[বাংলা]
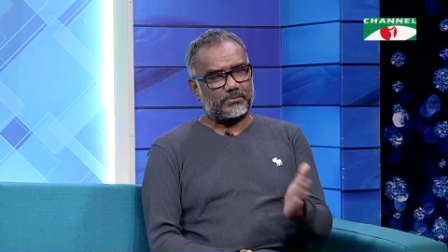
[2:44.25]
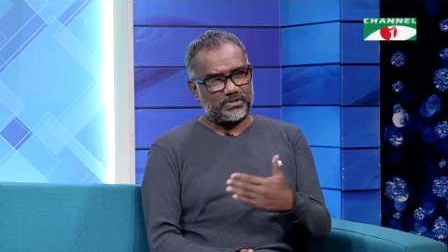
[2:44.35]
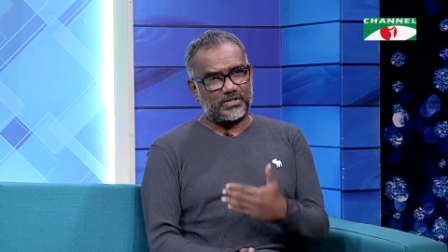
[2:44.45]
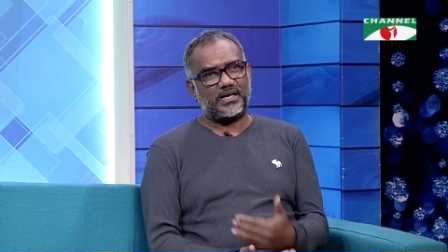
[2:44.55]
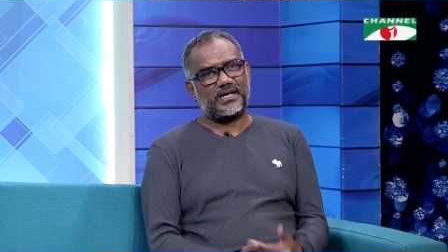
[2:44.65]

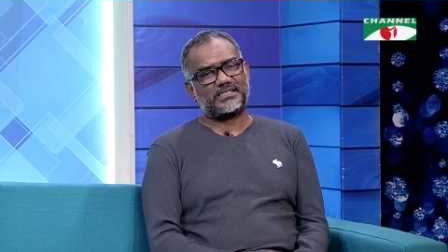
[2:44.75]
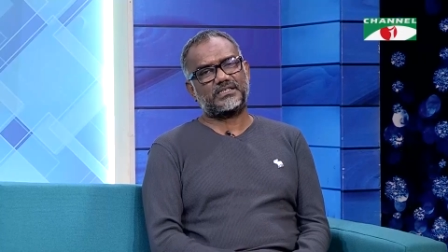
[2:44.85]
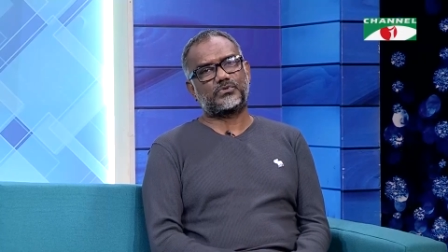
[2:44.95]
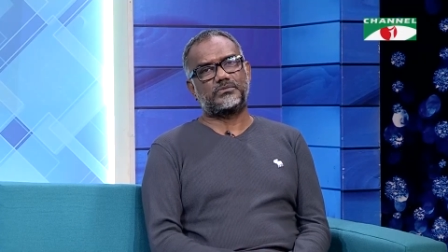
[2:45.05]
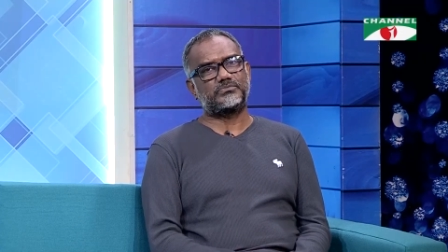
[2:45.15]
বদলি হয়ে আসে
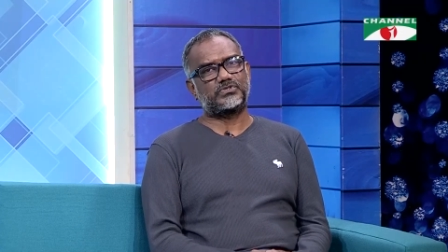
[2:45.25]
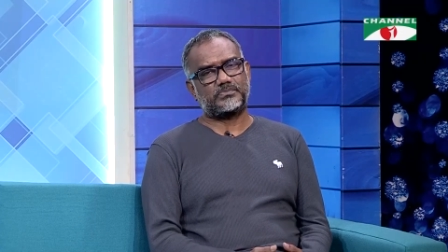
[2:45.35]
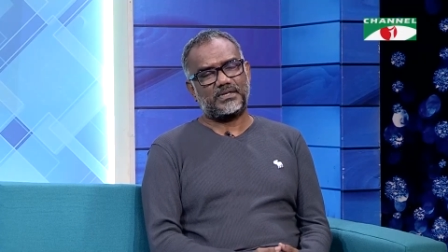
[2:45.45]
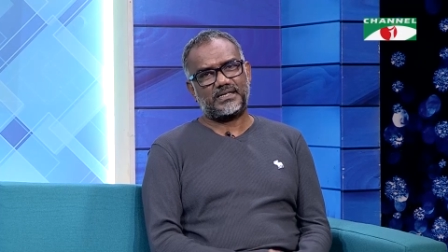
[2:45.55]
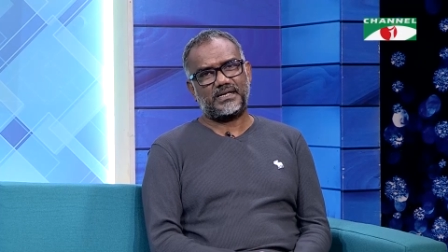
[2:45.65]
করিম জুট
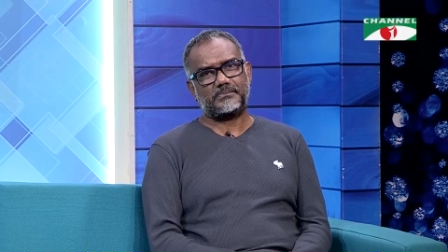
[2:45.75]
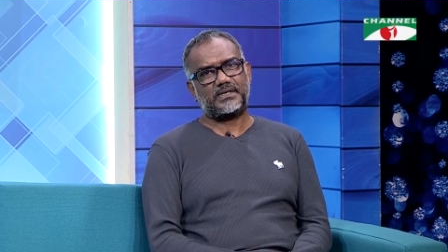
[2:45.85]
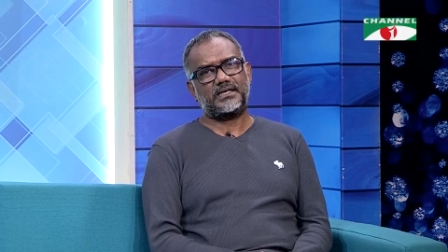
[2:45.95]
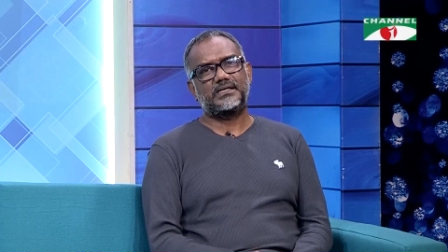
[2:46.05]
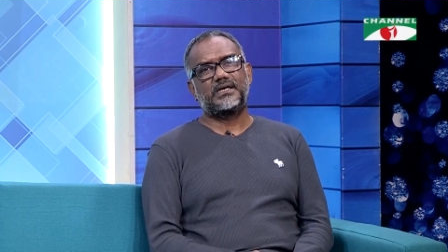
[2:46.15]
মিলে
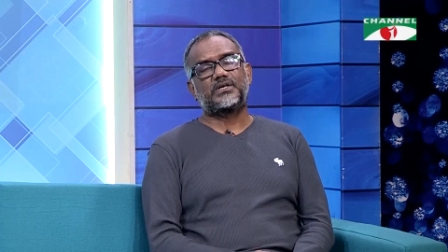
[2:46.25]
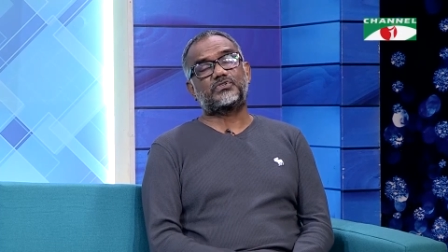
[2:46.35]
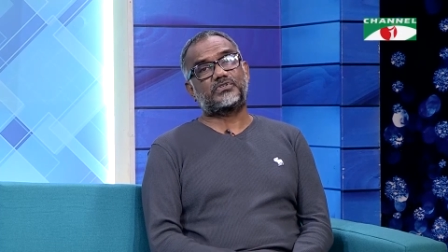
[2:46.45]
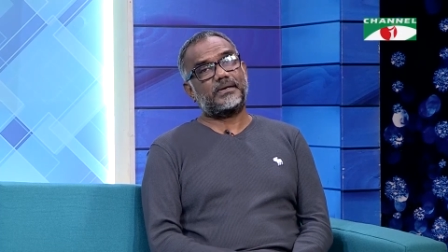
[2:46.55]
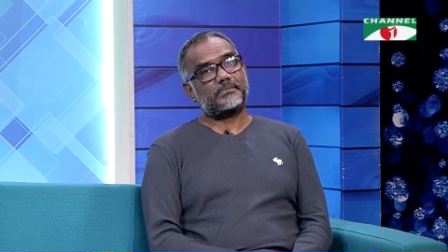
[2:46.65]
ড্যামরা
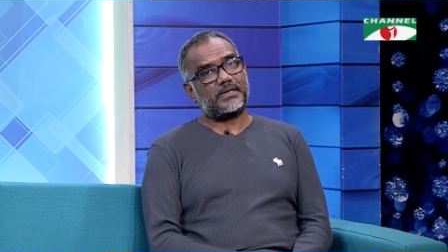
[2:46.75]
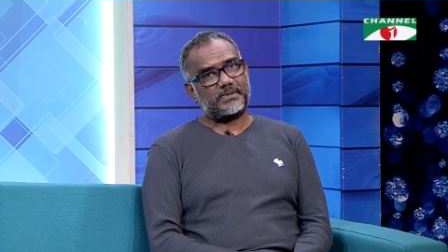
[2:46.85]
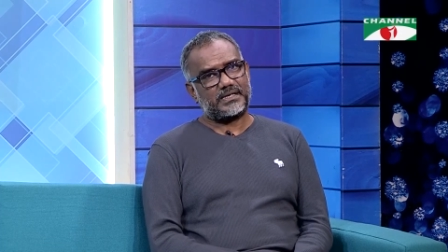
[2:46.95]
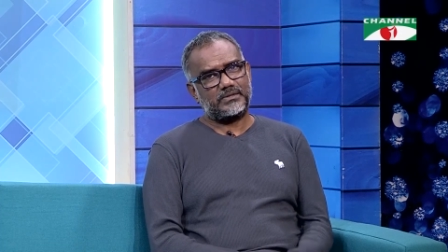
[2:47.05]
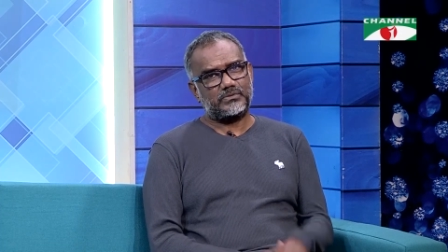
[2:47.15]
তো ড্যামরা
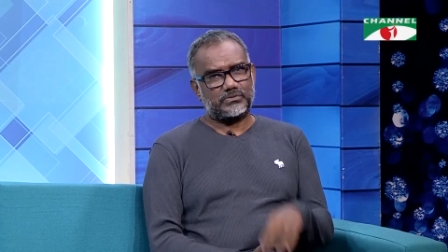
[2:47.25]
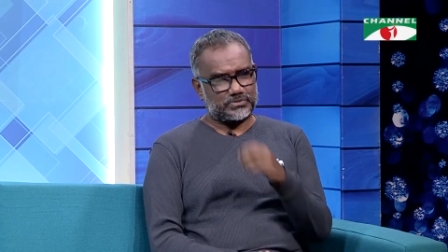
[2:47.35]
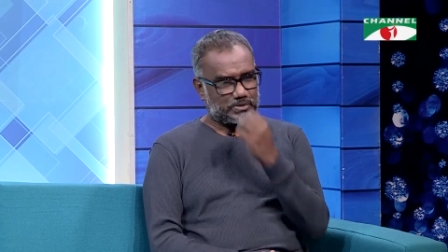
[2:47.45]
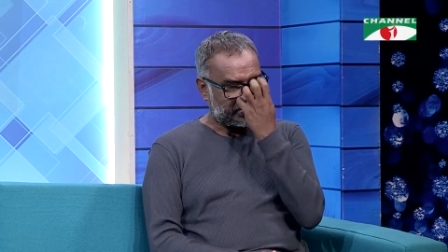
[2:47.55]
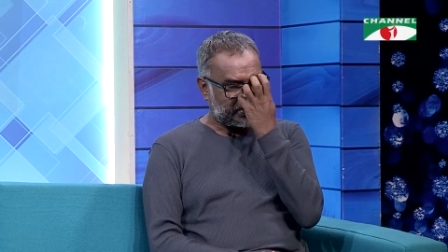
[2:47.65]
মাঠেও
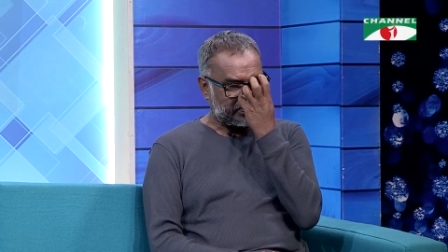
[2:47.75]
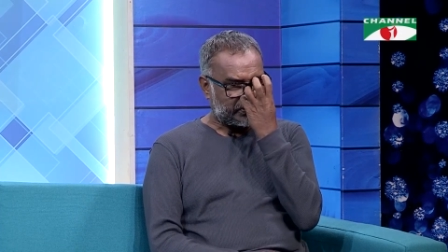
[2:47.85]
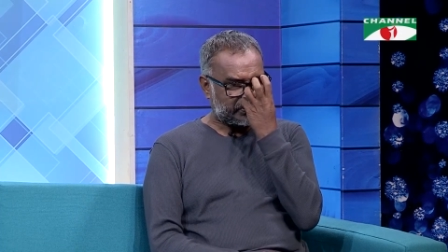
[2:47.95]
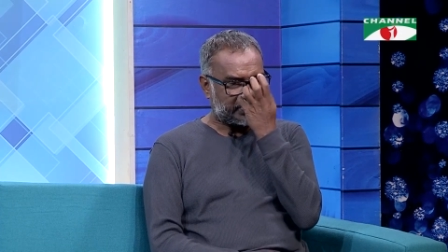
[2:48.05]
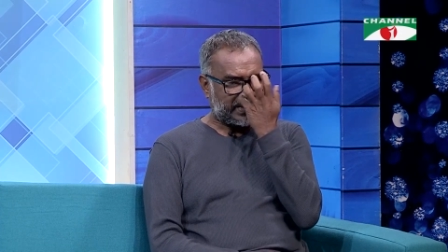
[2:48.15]
তখন আমার
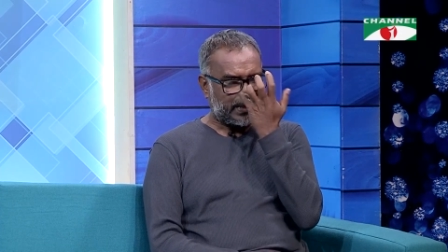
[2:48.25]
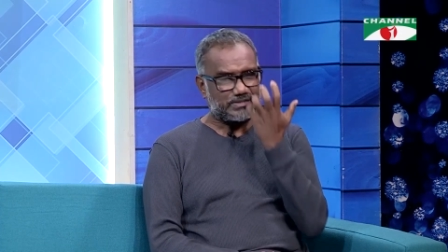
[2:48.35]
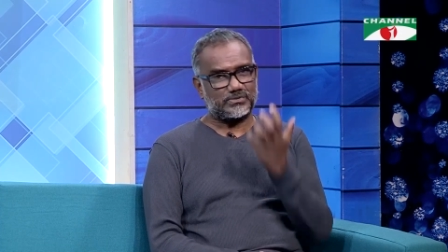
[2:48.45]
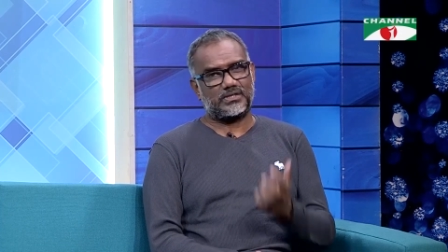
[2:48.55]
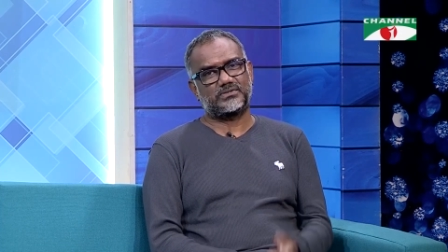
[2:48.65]
প্রচুর
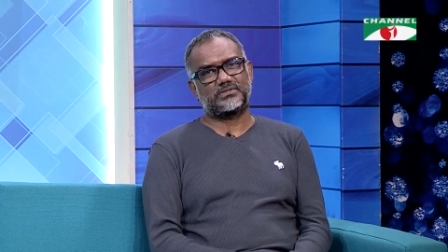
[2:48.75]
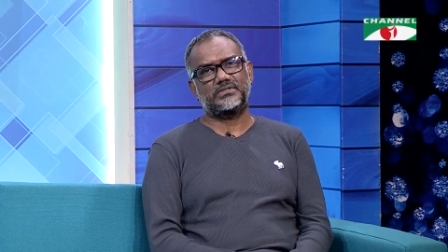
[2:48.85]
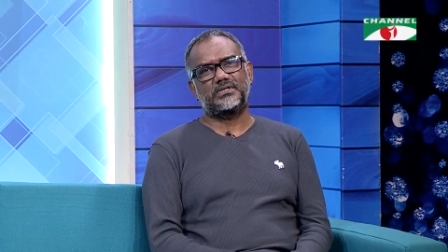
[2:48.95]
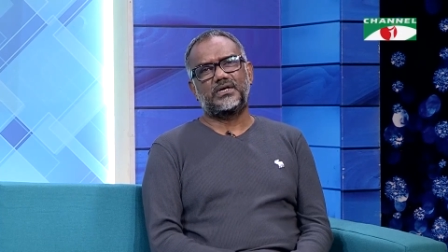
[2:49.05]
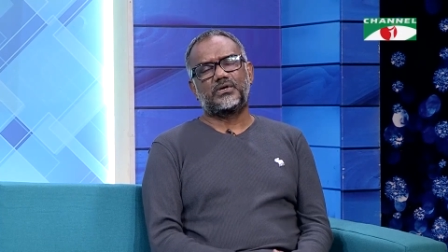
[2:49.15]
খেলাধুলা হতো
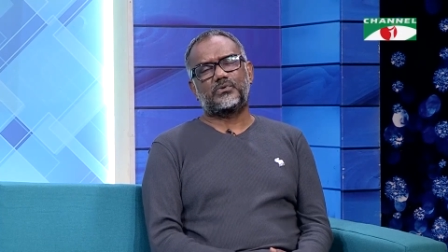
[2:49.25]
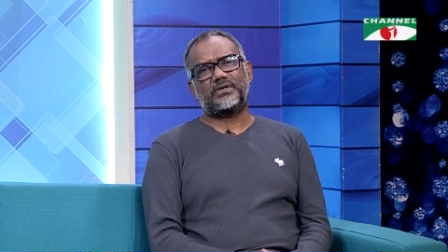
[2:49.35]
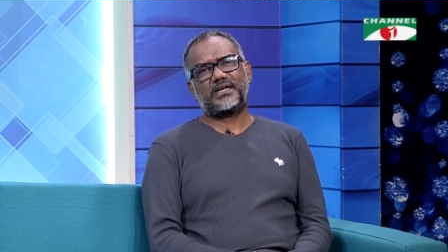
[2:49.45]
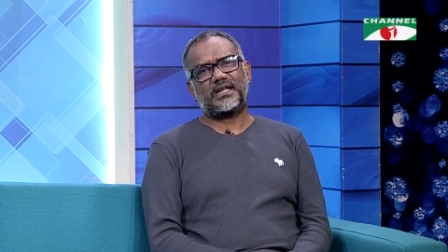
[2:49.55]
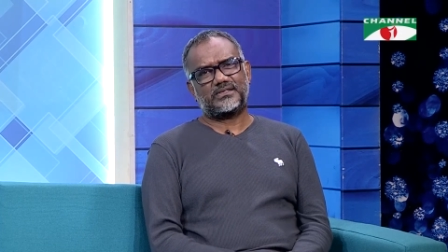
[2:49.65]

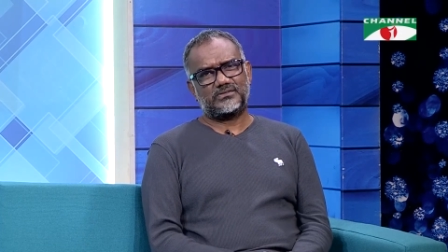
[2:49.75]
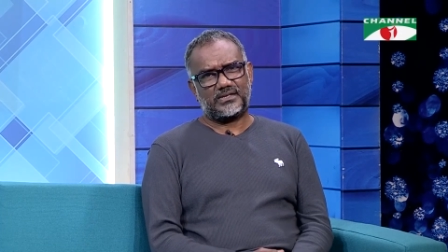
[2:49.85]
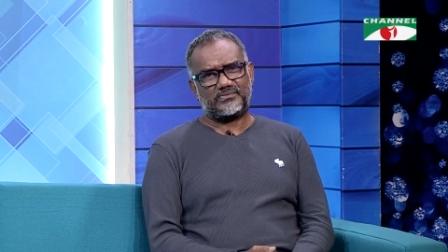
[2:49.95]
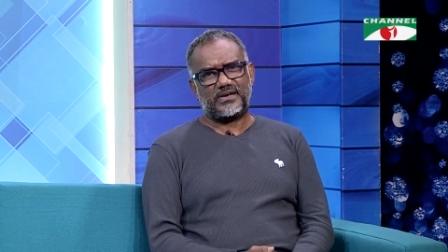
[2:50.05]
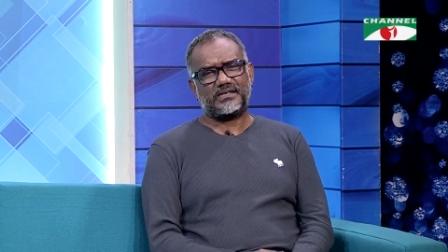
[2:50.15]
ওই
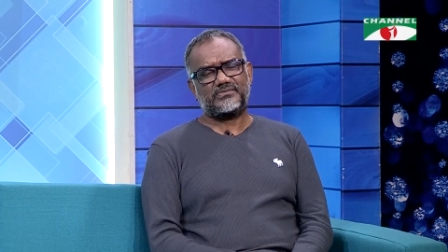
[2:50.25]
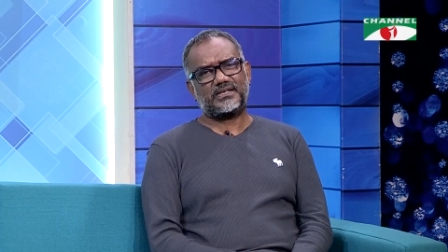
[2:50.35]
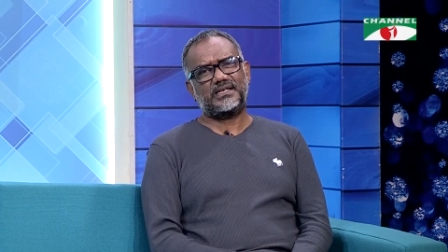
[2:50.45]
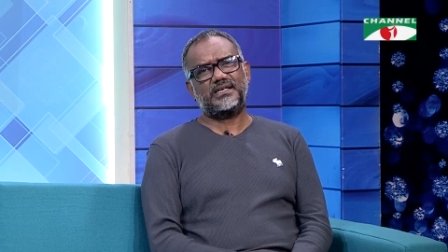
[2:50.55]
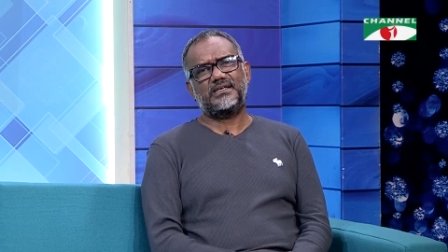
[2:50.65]
খেলাধুলার ফাঁকে
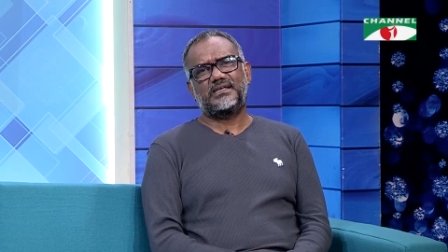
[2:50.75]
ফাঁকে